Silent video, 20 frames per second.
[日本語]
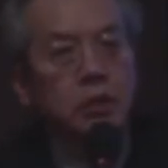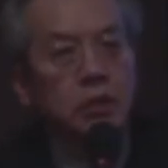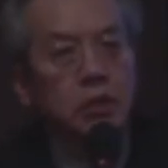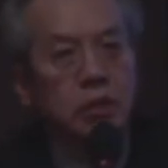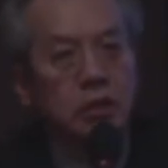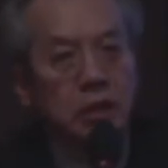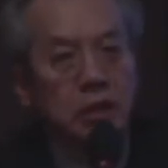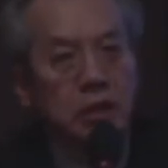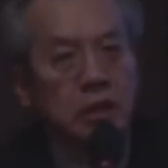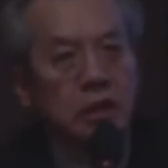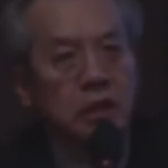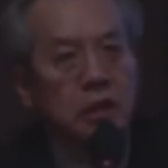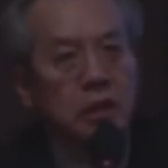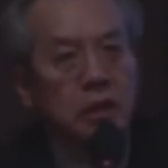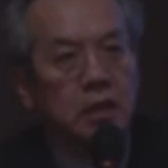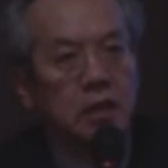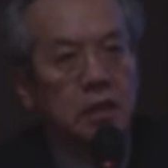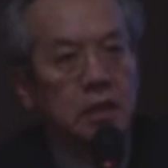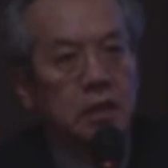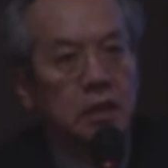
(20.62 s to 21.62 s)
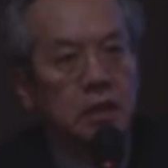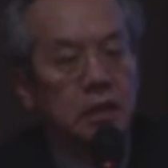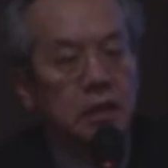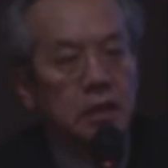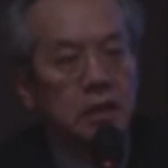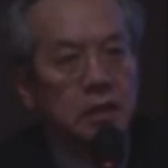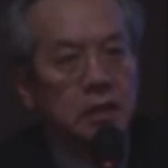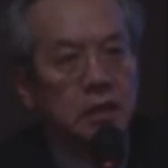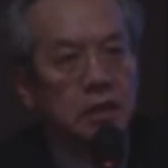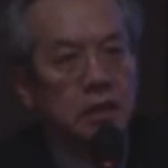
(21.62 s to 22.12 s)
も、
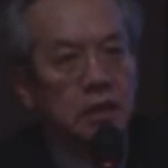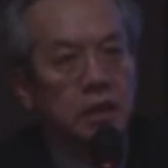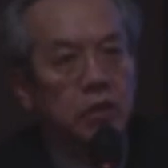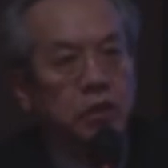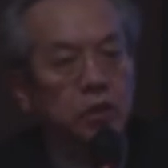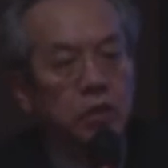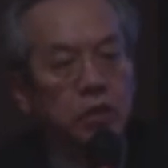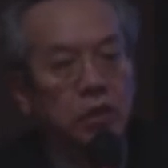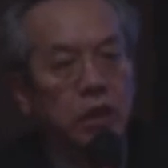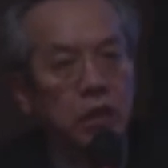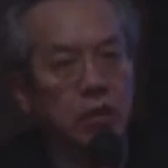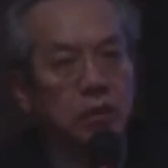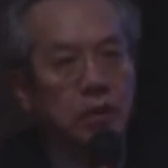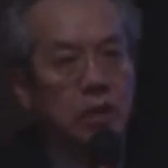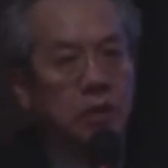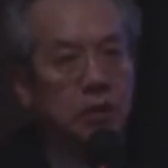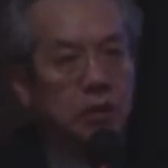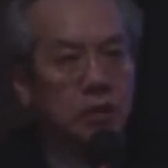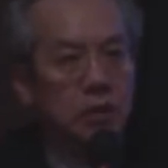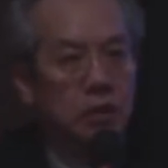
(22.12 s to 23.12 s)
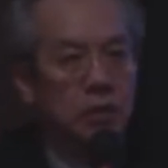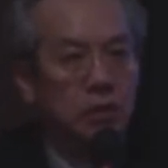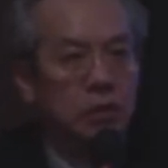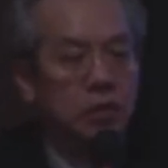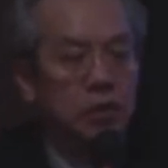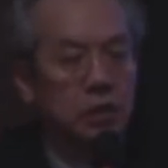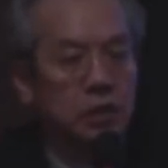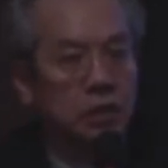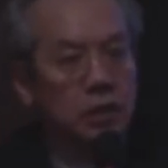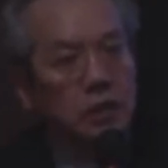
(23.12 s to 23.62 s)
えー、大腸がんは非
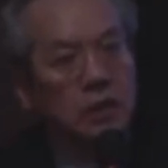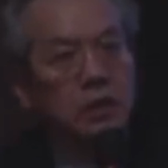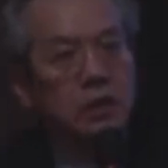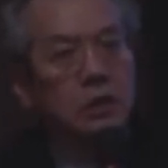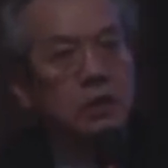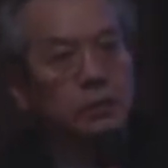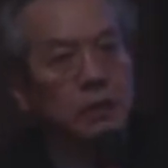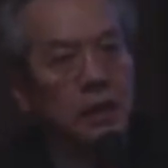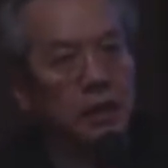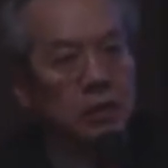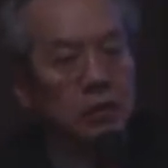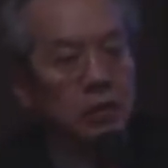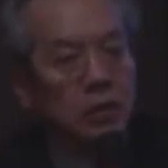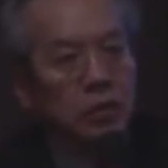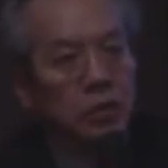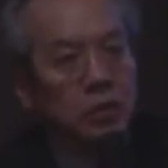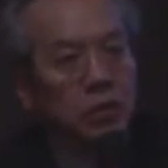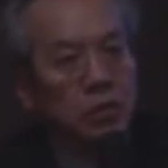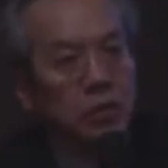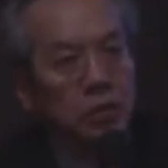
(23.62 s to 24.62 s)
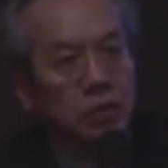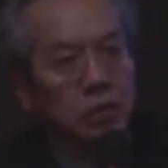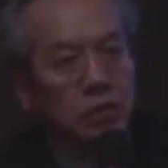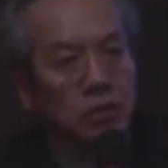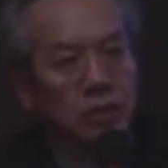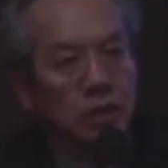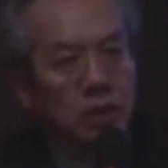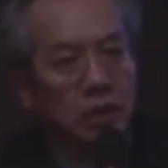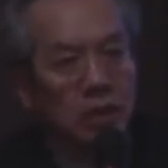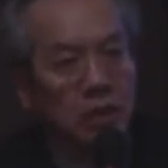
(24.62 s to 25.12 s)
常に今急速
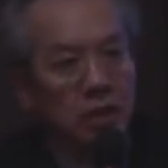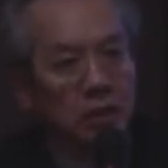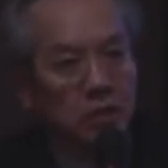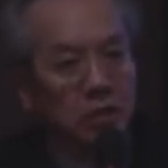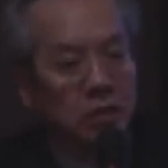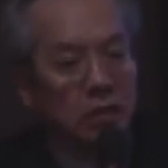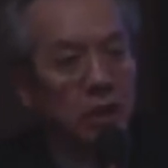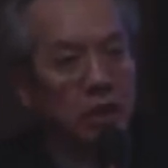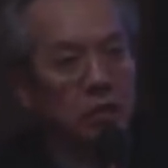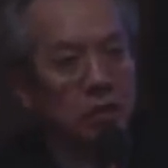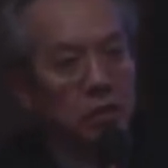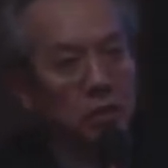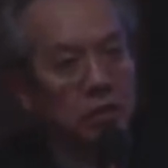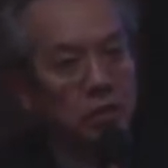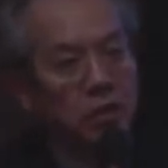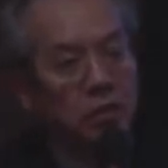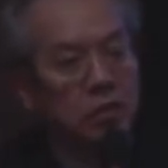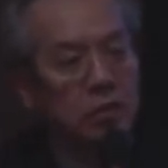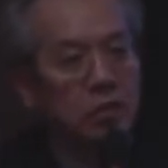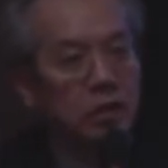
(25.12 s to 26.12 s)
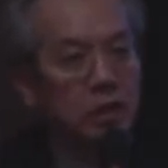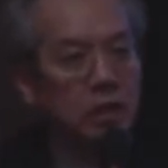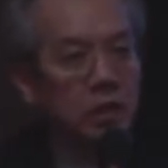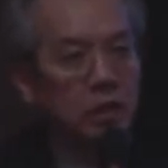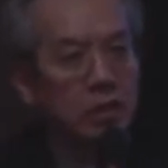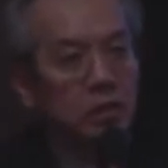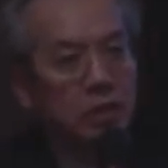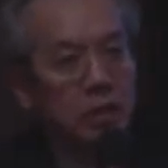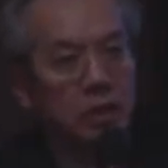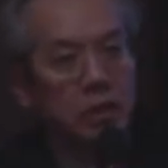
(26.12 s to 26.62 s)
に増えているがんの一つ
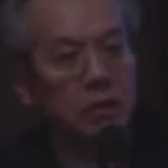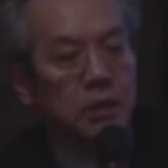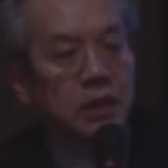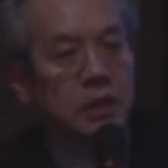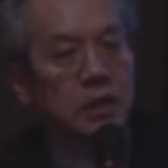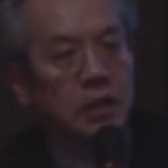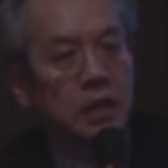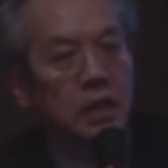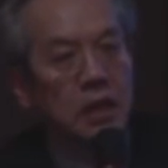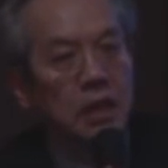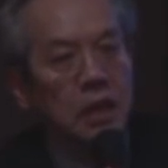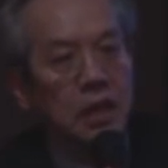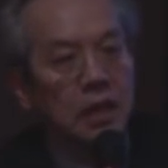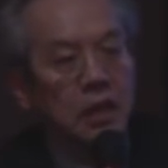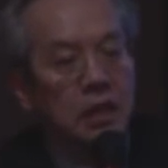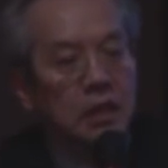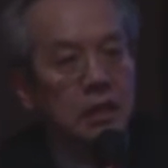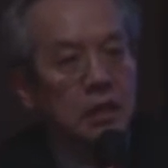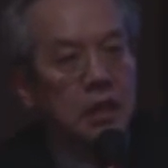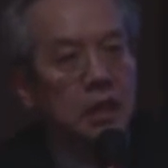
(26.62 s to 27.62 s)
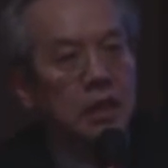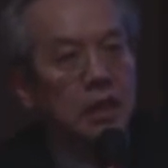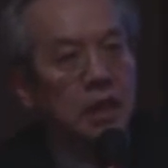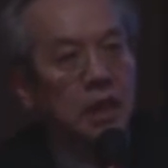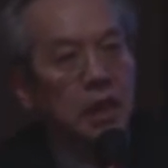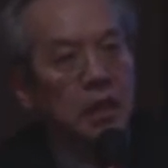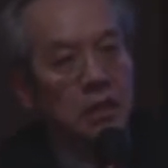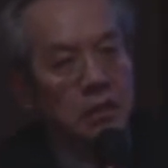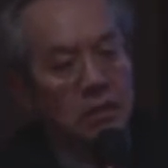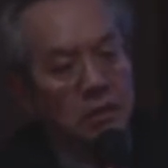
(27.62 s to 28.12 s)
でございまして年
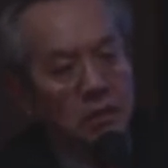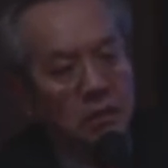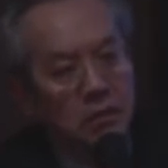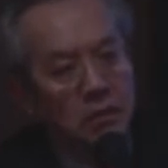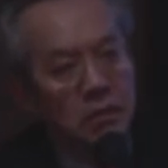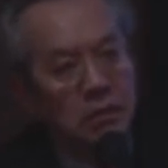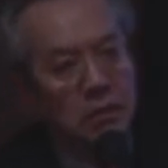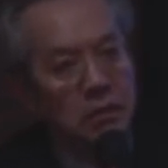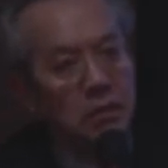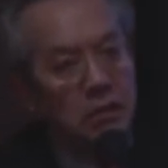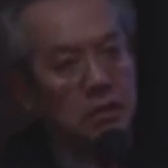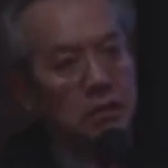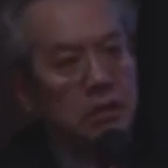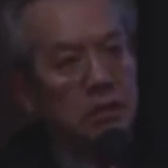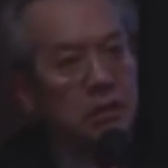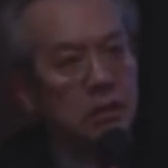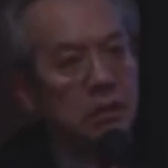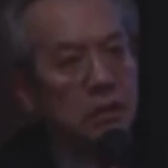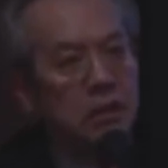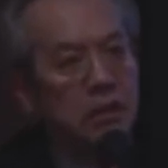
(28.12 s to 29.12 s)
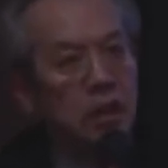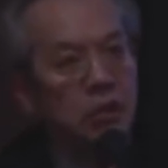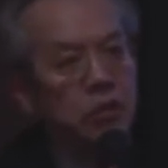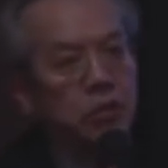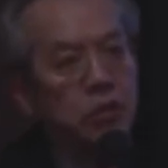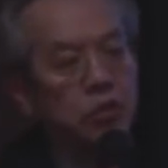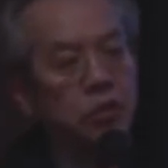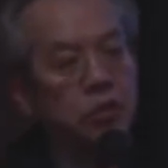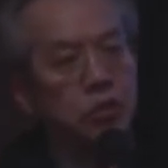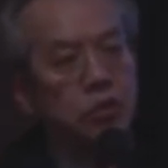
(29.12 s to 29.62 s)
間
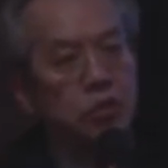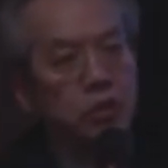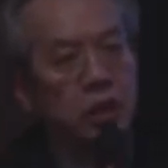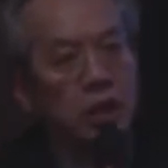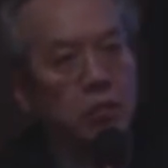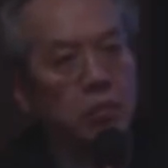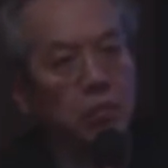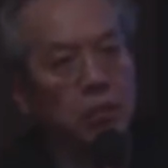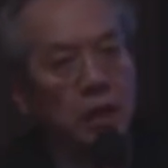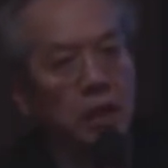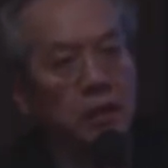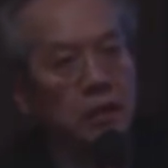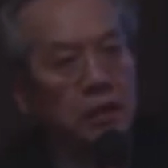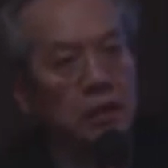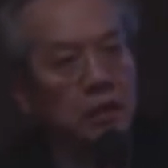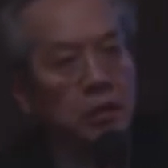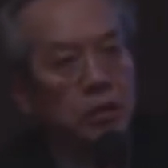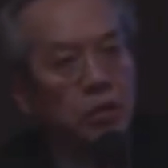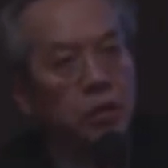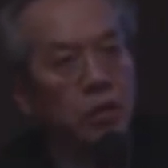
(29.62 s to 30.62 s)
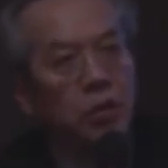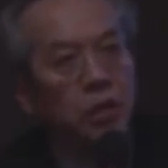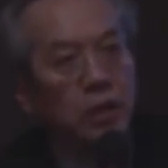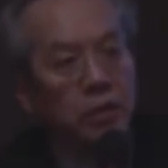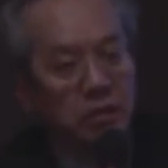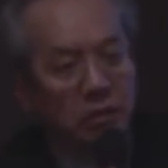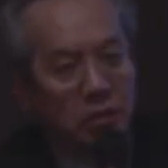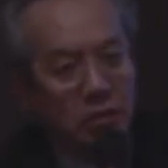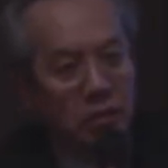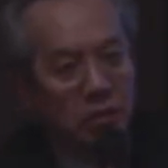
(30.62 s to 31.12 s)
約13万人を超
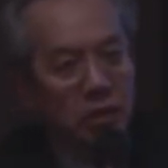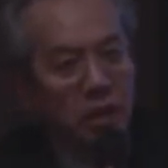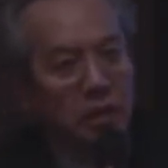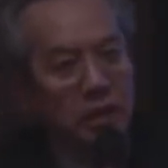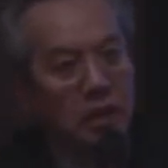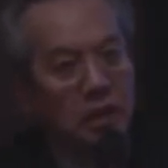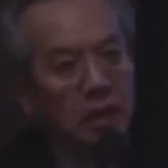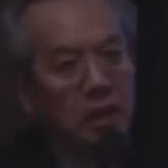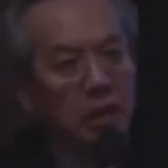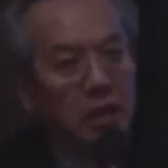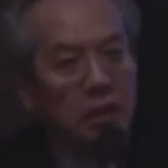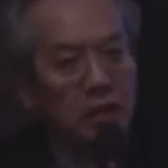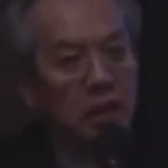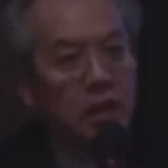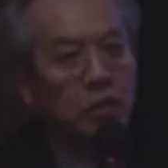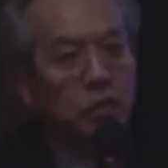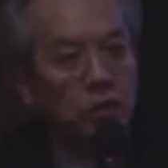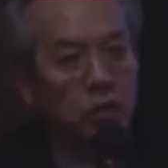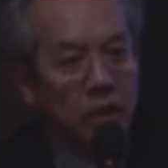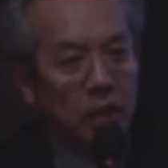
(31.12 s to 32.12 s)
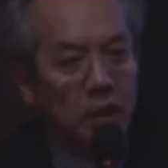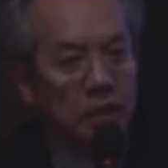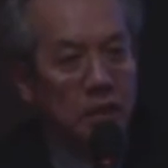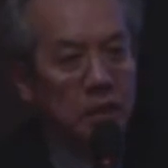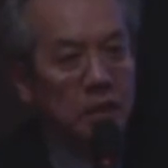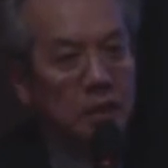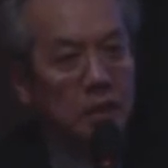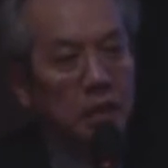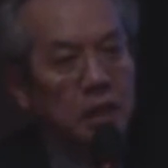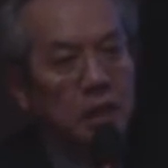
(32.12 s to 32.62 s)
える方が大腸が
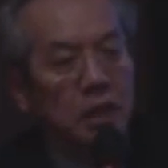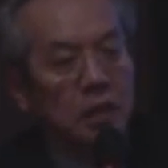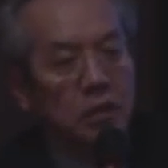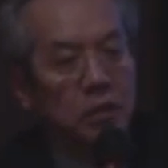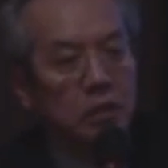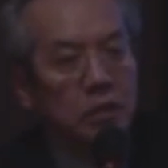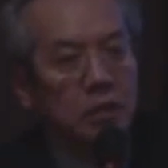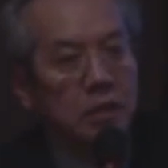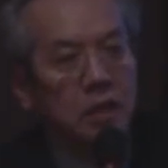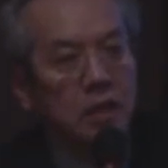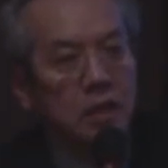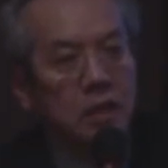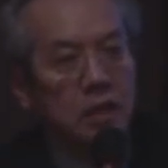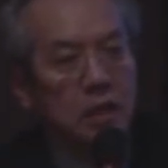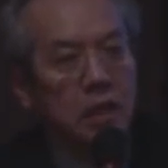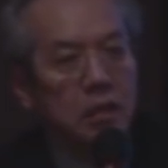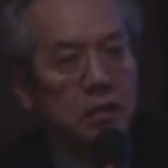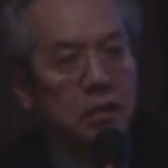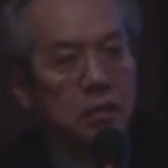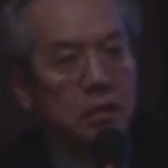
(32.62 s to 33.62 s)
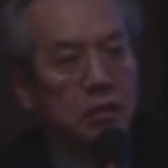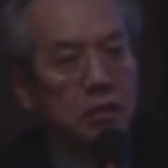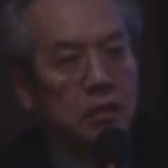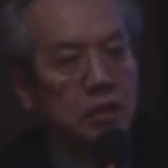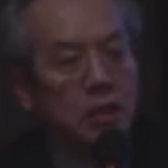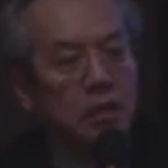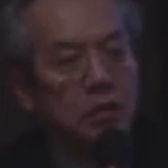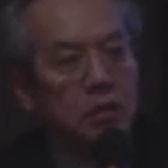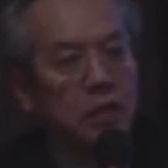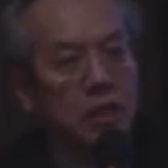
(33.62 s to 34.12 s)
んにかかるようになりあの
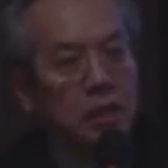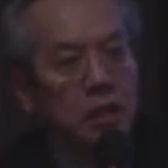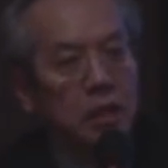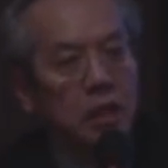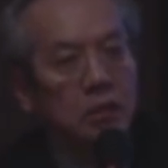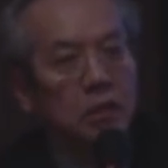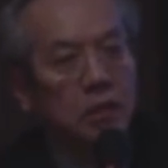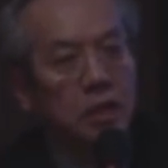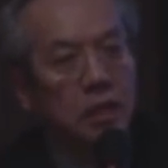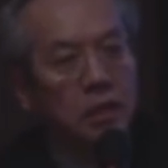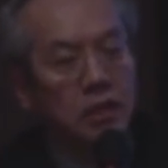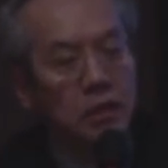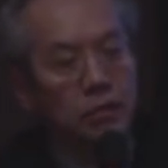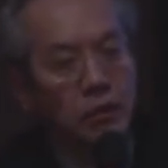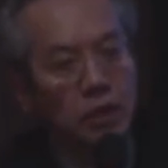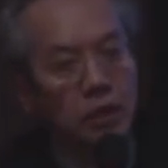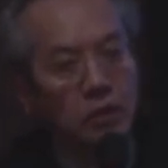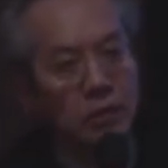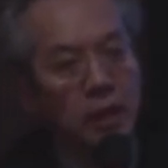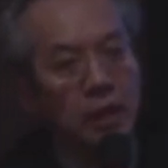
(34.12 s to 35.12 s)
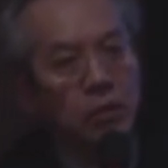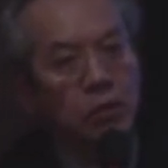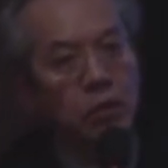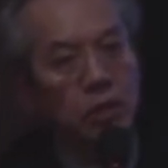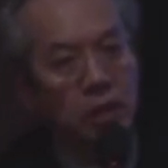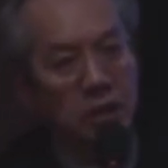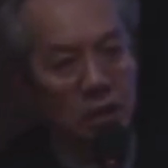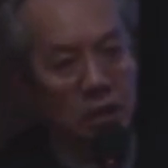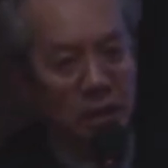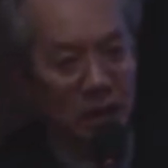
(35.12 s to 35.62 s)
大腸がんがんの中でも一番多い